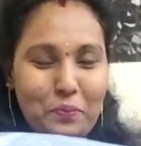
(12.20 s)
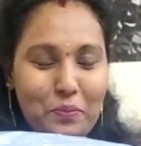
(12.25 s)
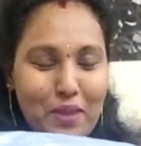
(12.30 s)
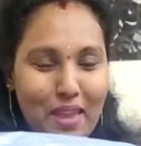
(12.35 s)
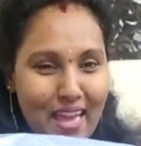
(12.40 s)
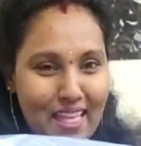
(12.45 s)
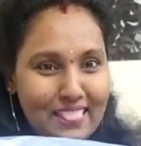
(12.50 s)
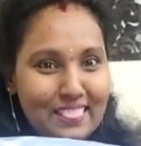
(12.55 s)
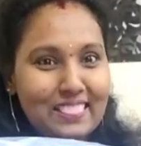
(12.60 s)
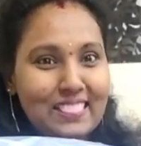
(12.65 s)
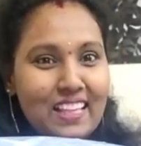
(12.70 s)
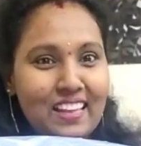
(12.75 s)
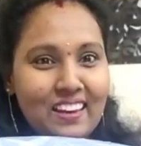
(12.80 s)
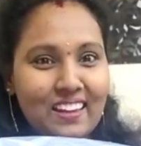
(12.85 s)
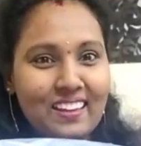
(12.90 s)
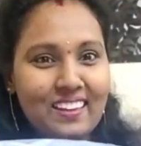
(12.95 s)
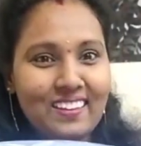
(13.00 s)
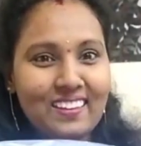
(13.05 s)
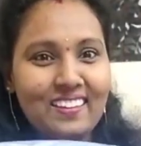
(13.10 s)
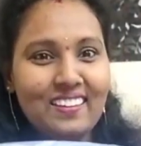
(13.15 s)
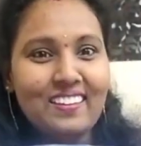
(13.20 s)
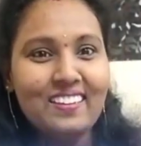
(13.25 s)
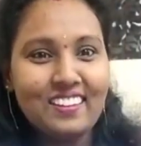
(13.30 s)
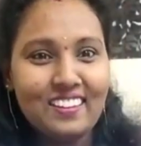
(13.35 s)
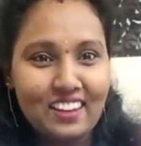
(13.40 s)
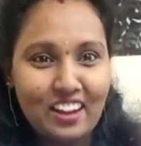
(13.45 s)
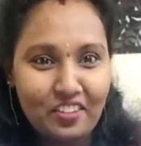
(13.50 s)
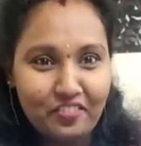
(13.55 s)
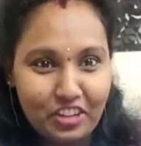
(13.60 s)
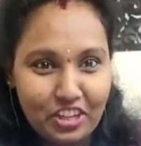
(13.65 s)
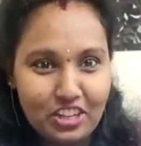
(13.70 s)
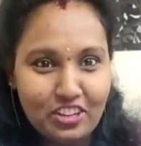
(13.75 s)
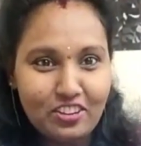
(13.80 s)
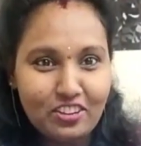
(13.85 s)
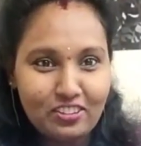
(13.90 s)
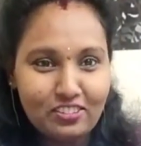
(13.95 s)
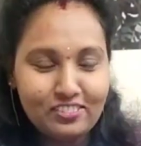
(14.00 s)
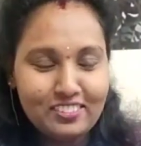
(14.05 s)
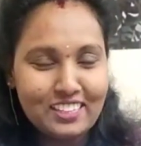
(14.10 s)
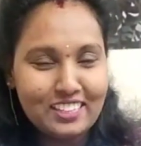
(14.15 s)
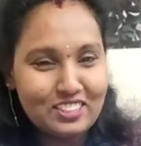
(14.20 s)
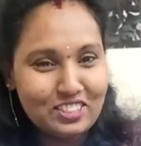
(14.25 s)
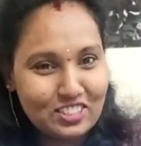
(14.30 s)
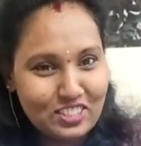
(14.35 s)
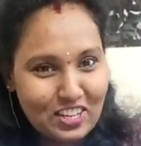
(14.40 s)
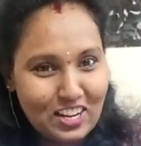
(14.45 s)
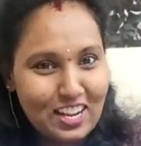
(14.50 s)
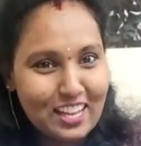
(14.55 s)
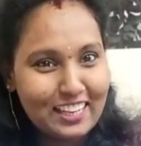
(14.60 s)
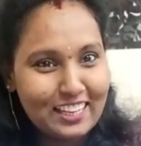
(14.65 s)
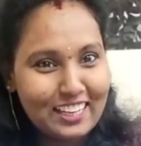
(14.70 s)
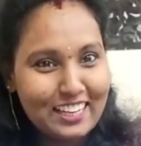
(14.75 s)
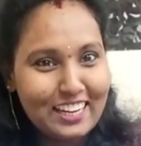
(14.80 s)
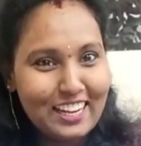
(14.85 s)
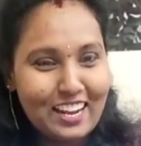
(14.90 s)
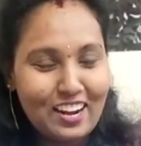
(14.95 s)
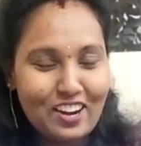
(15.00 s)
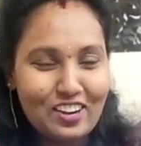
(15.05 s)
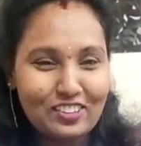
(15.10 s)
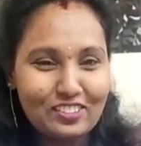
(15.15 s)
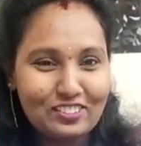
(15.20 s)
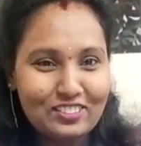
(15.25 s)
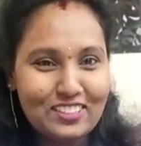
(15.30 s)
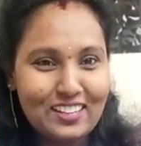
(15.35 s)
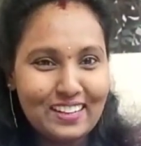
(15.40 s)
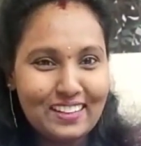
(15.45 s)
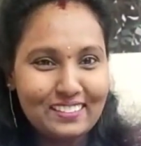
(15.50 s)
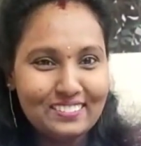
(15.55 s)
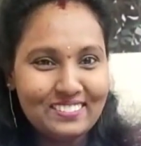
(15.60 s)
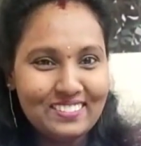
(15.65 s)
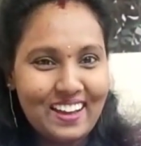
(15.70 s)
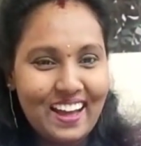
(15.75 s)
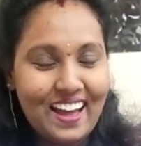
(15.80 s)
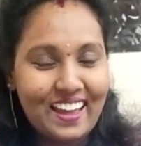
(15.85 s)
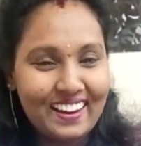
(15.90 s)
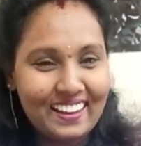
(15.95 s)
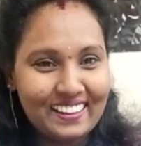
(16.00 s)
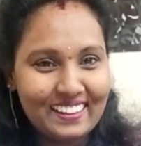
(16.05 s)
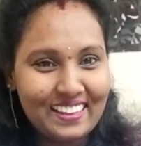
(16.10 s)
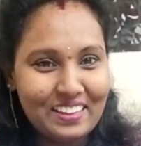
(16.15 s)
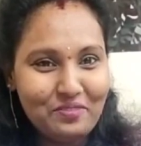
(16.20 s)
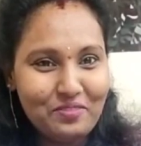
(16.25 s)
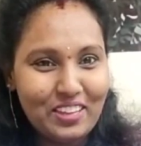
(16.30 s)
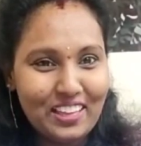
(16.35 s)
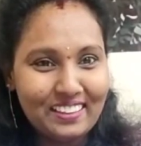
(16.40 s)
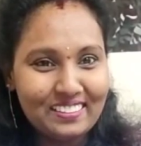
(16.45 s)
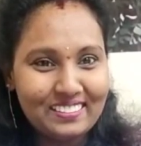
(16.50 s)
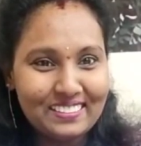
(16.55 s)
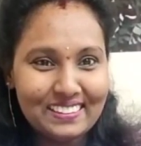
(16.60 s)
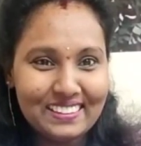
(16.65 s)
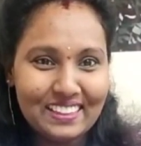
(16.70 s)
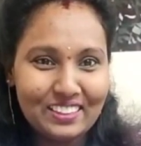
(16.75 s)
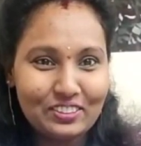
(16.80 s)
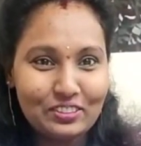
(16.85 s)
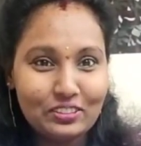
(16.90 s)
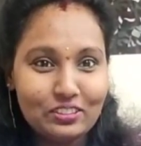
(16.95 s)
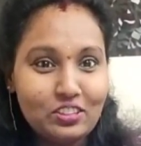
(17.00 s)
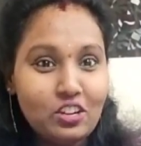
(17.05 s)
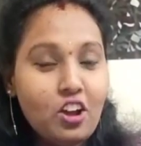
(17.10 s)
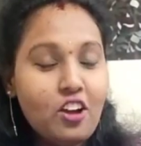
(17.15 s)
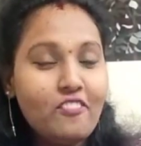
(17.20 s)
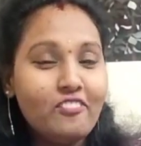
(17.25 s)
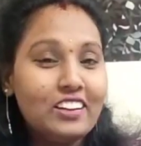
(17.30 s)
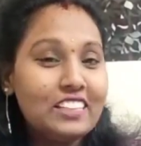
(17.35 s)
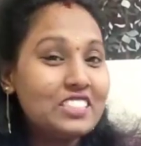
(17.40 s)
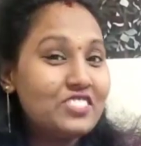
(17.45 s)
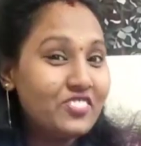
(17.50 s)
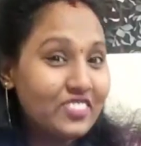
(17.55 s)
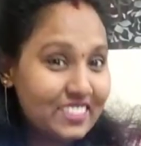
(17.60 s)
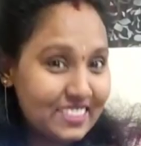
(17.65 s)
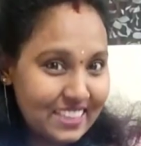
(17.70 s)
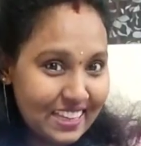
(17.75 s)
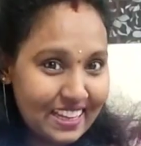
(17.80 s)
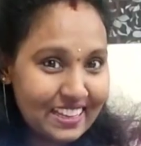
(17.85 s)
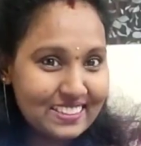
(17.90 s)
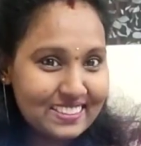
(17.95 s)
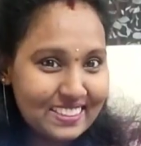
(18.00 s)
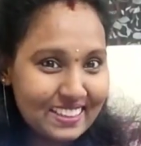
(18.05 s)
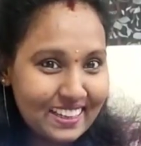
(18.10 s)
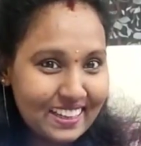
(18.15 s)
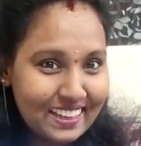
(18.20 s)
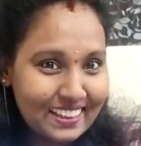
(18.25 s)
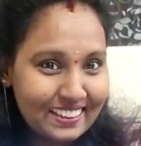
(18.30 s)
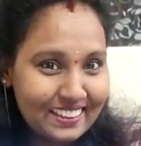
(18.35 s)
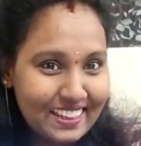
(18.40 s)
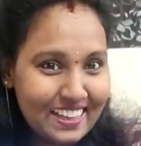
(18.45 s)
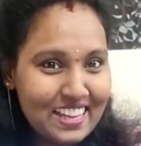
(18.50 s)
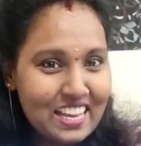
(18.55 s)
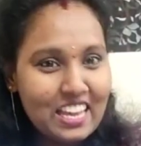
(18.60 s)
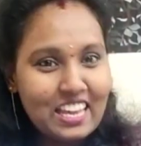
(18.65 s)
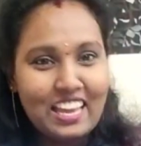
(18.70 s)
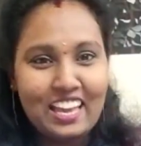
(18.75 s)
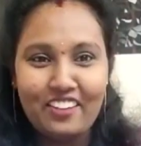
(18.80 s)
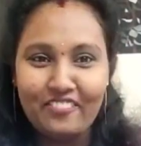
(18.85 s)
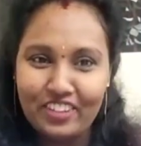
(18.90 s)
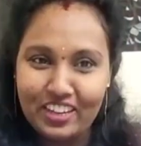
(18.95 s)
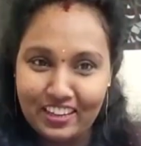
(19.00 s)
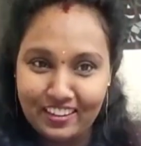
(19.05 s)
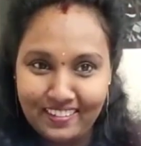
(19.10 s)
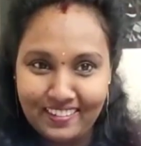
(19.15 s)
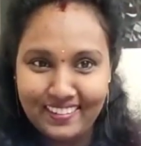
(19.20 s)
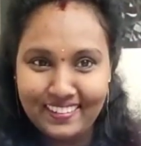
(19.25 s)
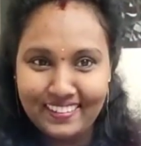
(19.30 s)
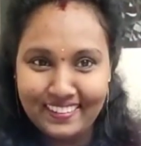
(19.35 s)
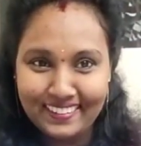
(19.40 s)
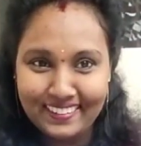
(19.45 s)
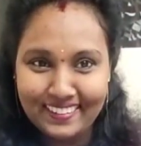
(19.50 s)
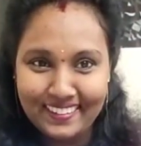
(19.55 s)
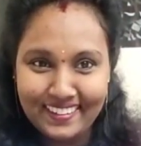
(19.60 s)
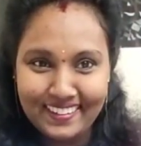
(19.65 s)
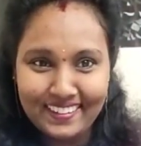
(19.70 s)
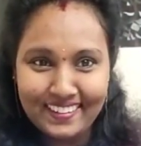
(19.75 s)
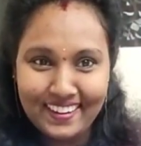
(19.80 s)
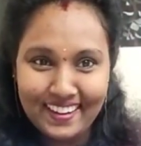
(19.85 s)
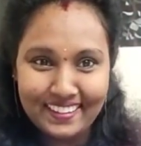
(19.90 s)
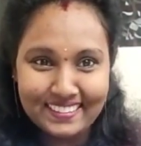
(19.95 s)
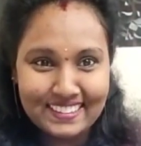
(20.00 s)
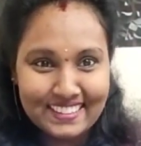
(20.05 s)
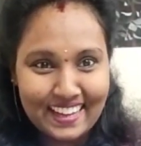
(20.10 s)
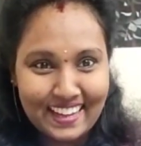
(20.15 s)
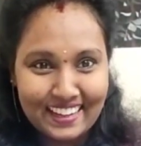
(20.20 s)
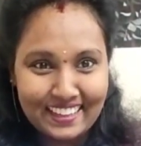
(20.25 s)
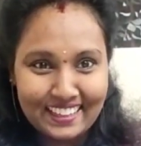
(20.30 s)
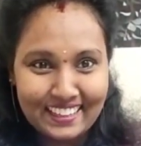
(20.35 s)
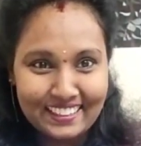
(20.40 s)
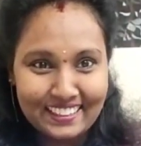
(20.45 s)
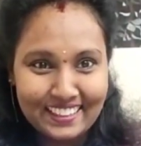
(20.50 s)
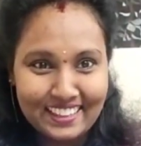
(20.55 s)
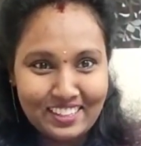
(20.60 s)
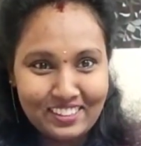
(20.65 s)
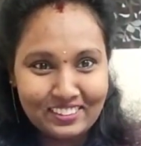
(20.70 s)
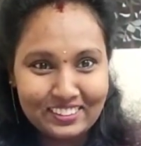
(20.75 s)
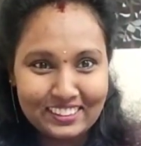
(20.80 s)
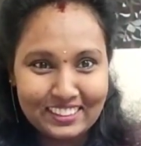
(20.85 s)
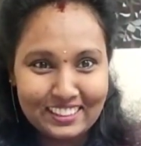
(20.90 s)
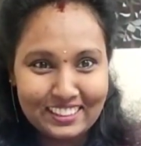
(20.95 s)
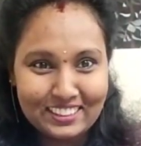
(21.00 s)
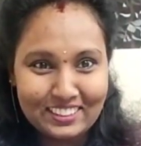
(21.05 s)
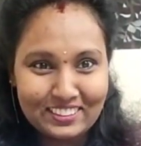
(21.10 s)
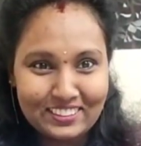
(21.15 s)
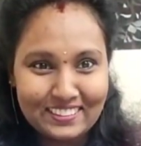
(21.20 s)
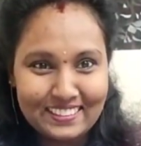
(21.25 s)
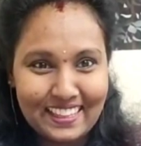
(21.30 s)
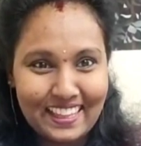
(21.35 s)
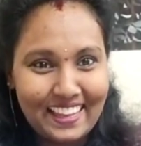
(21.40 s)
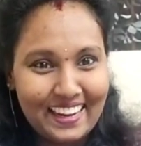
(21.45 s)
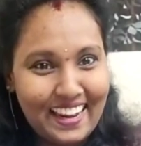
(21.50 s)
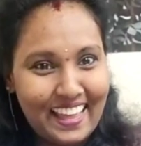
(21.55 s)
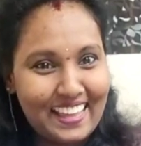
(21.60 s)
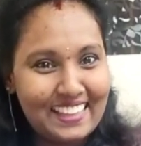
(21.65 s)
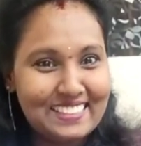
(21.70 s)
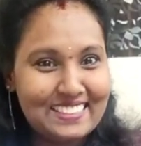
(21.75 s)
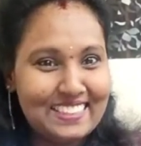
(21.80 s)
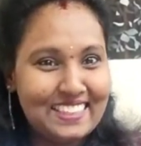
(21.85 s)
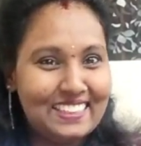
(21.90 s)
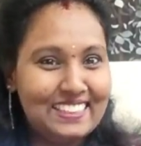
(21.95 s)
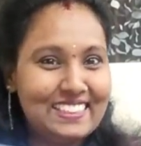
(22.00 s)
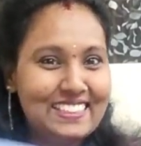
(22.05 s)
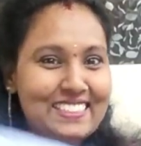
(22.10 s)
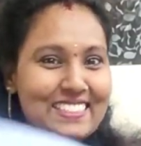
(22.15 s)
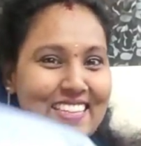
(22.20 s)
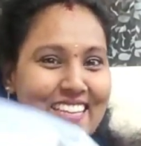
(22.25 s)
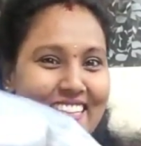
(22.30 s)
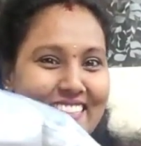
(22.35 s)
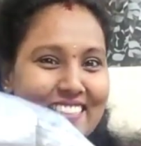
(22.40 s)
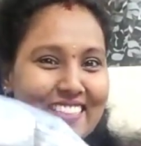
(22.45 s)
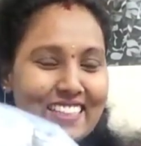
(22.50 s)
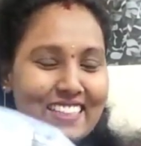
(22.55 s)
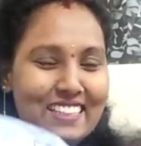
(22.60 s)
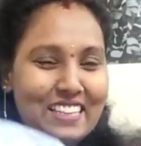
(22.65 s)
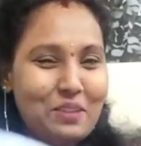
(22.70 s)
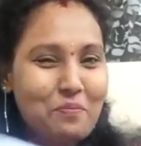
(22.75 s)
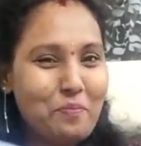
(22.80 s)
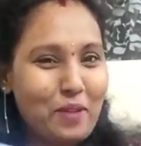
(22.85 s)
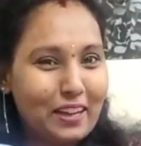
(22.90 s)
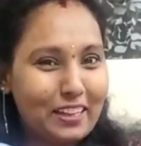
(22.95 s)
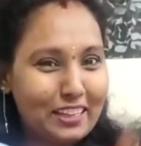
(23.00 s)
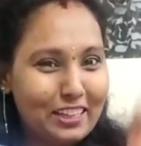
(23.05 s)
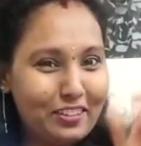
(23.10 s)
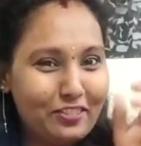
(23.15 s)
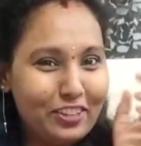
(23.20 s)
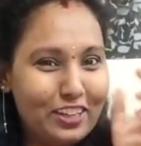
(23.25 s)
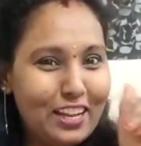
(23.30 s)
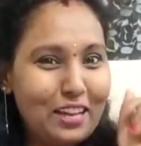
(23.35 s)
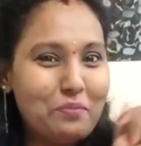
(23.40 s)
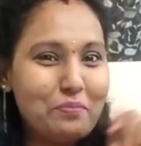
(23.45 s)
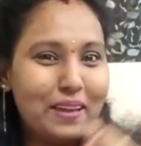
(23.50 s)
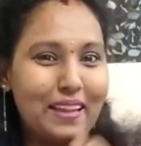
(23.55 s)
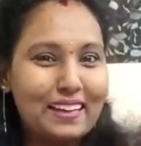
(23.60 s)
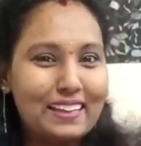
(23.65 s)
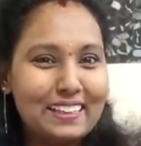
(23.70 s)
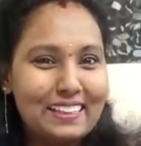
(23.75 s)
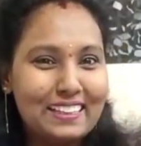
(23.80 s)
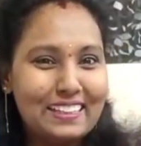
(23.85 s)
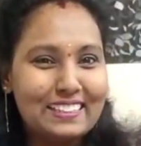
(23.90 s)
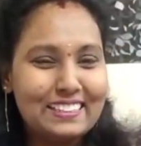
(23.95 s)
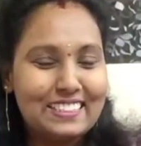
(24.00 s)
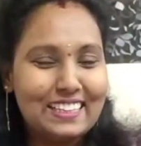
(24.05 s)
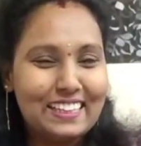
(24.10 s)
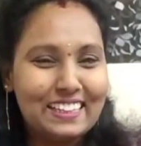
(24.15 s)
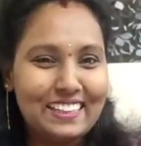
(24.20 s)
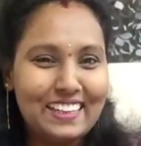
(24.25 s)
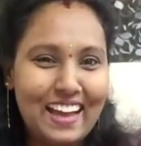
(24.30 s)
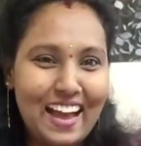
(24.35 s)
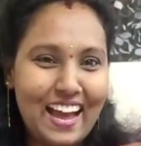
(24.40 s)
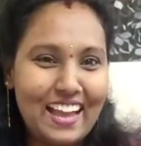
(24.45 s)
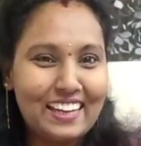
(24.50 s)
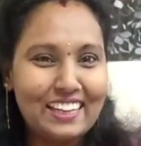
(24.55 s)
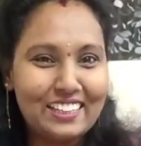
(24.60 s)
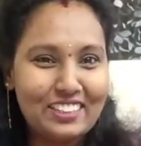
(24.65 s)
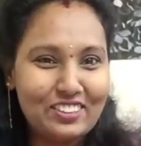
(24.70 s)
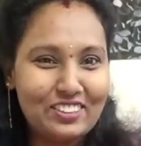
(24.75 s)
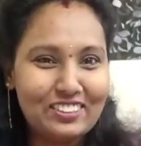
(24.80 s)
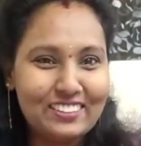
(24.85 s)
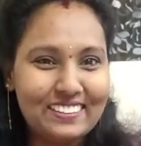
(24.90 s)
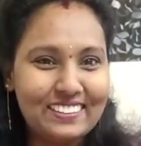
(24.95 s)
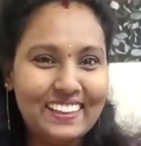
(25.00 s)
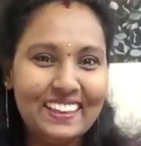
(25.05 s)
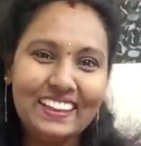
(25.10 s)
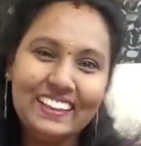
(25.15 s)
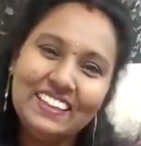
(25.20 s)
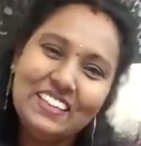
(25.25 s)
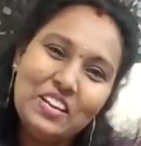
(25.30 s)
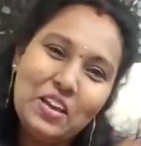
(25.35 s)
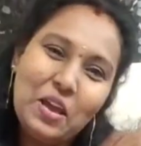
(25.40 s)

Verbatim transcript: మీ అందరికీ నా వీడియోలు నచ్చుతున్నాయని నేను అనుకుంటున్నాను అలాగే మీ అందరూ ఫస్ట్ ఫస్ట్ ఏం చేయాలి ఎవరైనా కనుక నా ఛానల్ని కొత్తగా చూస్తే లైక్ చేయండి షేర్ చేయండి పక్కనే ఉన్న బెల్ క్లిక్ చేయండి ఆలని నొక్కండి